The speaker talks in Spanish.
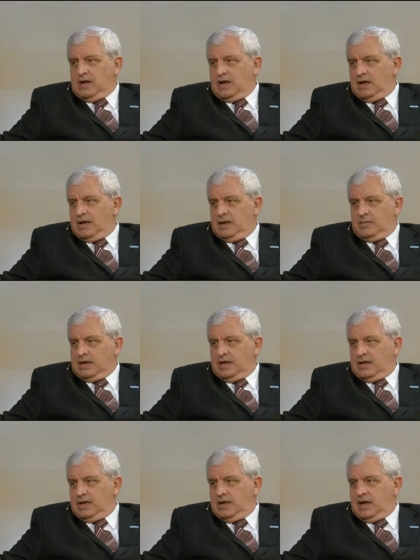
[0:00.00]
la,
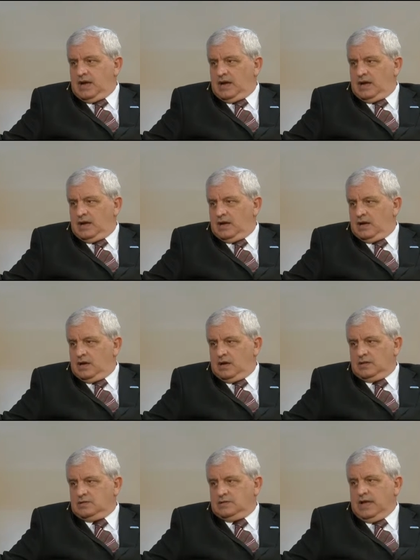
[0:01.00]

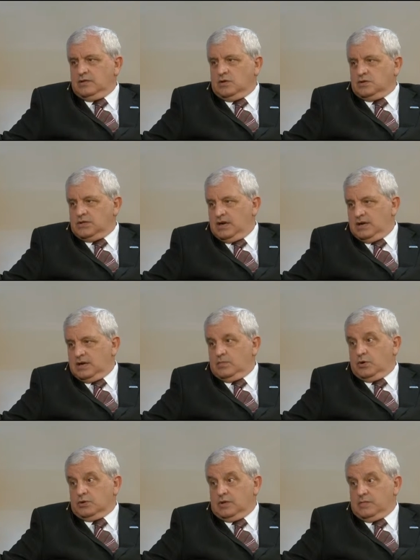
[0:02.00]
mercadería, tanto sea en el
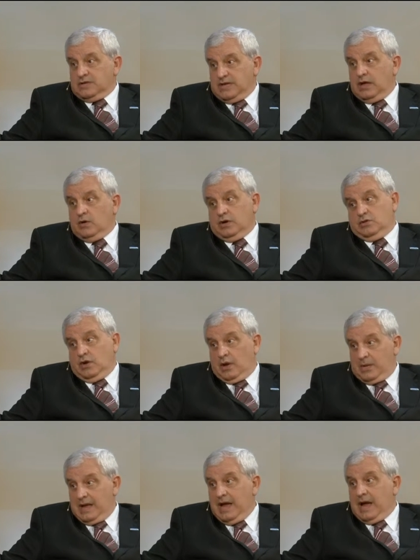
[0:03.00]
transporte pesado, que
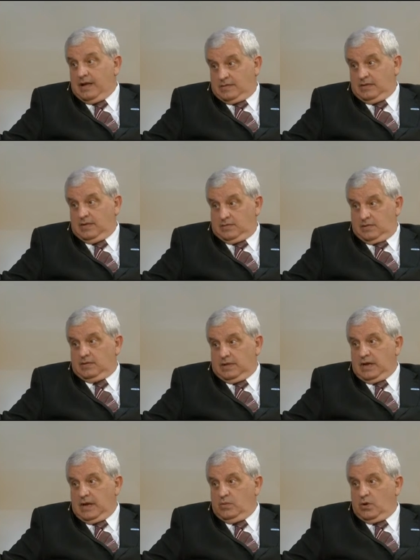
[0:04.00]
todavía
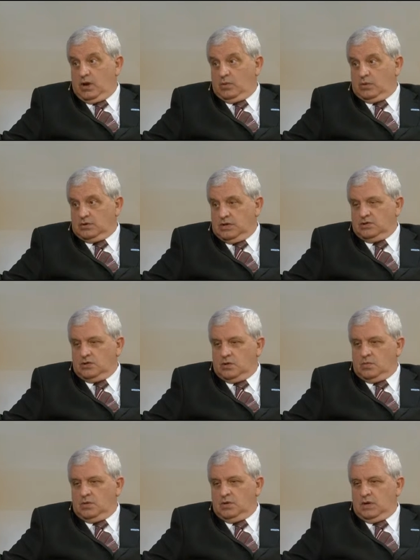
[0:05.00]
tenemos algunos hechos,
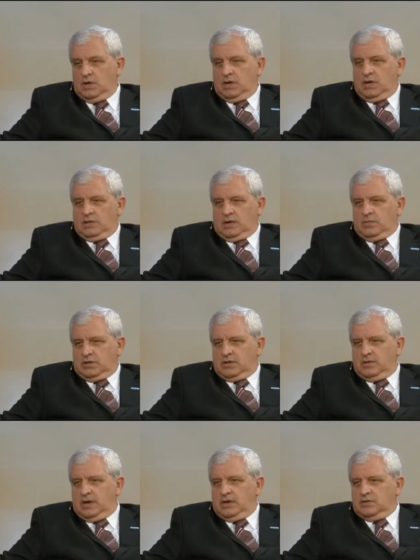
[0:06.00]
como transporte
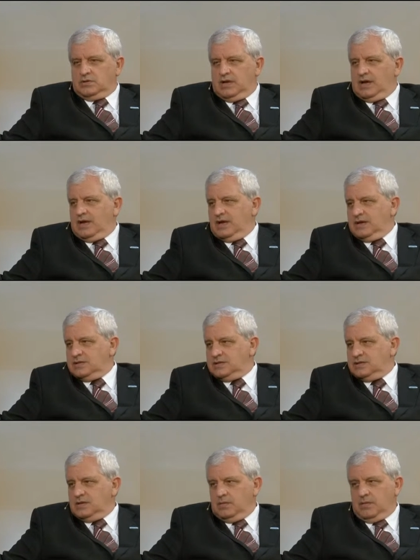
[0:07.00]
liviano ya
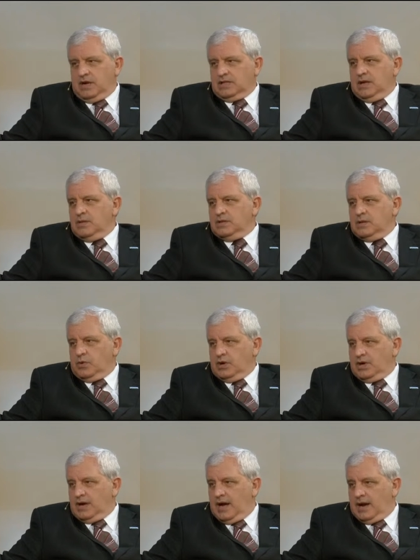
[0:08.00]
es prácticamente por
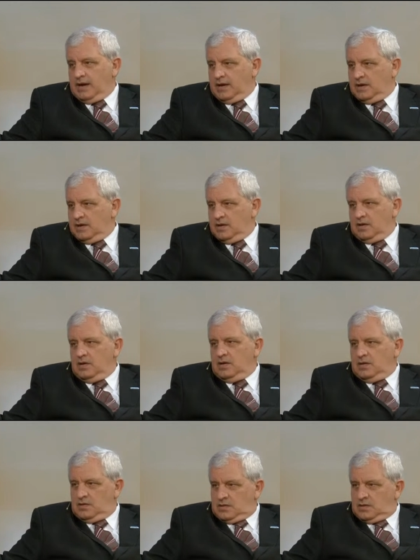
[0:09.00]
encargue.
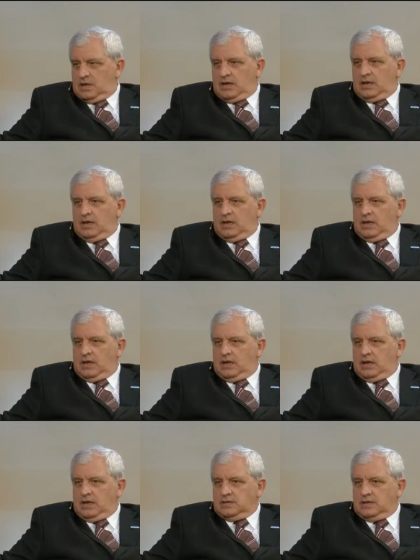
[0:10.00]

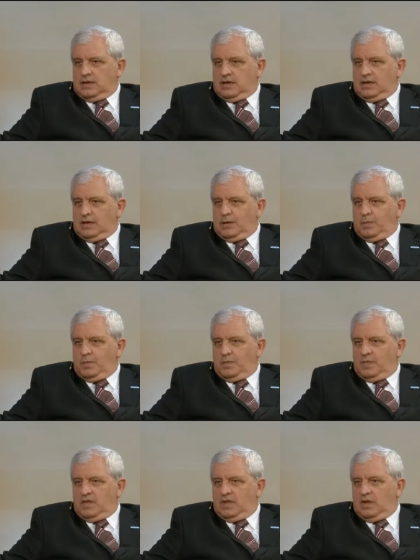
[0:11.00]
Eh, así que eh,
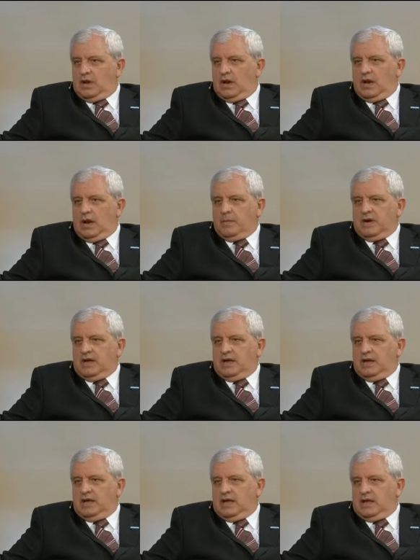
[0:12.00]
la
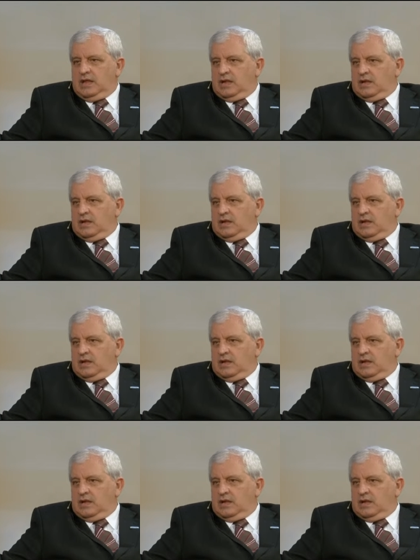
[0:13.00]
mercadería